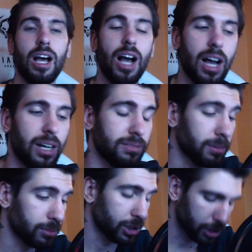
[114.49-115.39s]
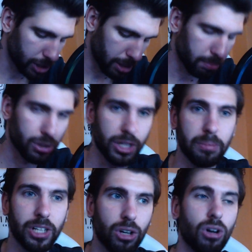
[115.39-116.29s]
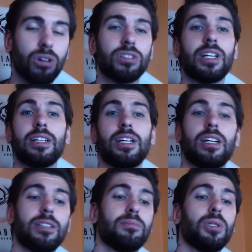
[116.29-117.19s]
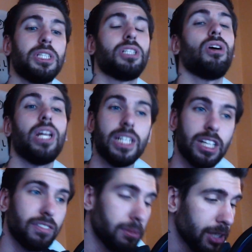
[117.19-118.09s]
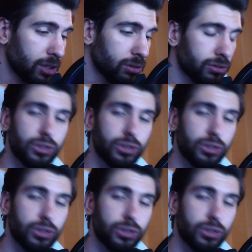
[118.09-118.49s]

a Wam życzę przyjemnego oglądania moich kolejnych filmików.